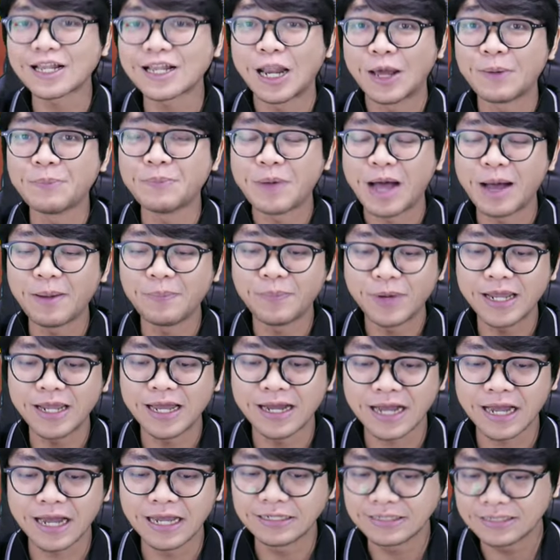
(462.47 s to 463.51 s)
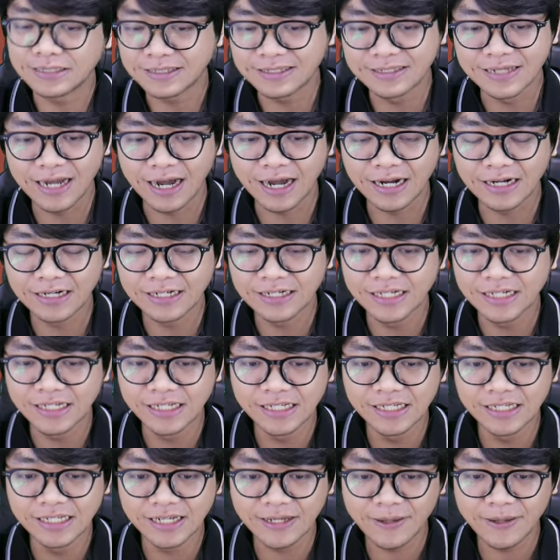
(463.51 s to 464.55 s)
nggak salah apa-apa ya guys. Jangan
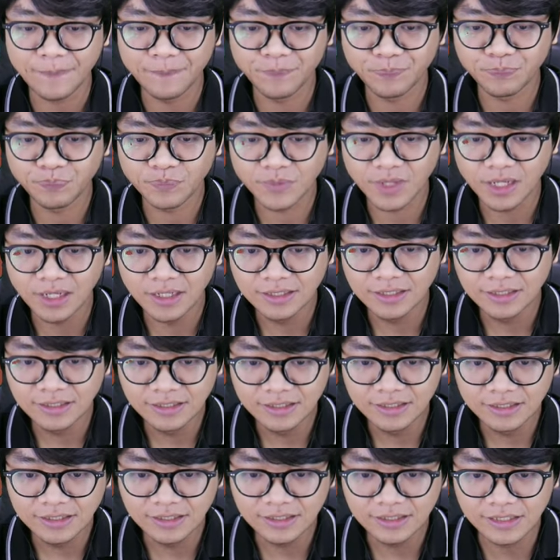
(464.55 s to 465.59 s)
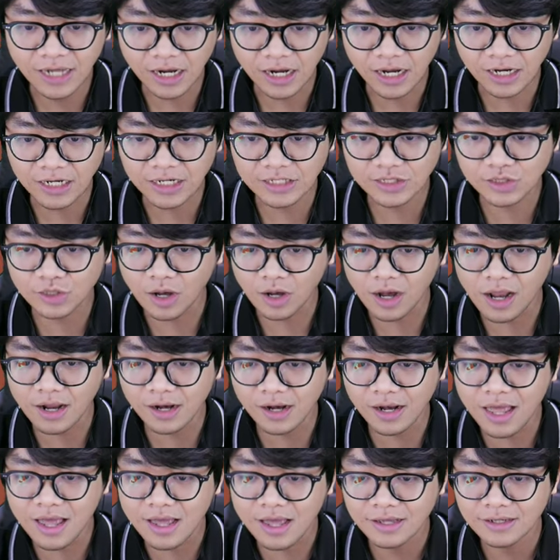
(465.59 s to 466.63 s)
di, jangan
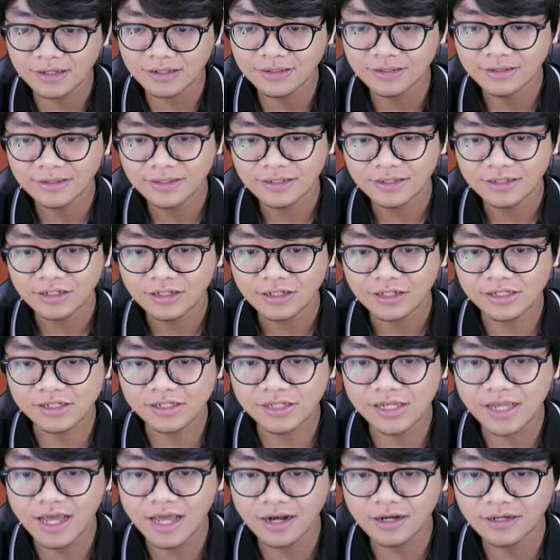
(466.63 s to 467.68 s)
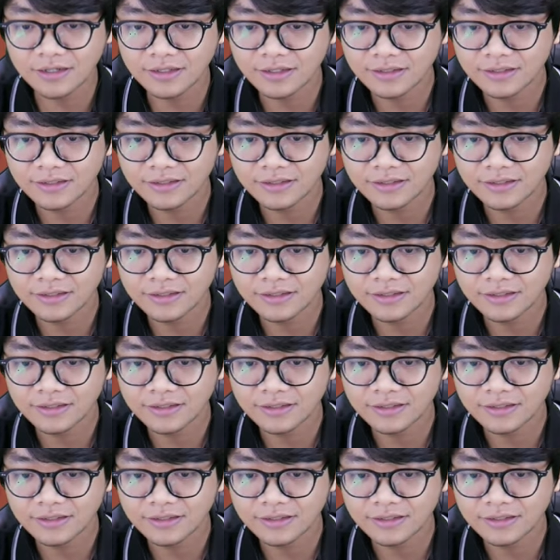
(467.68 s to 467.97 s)
diserang lah. kesian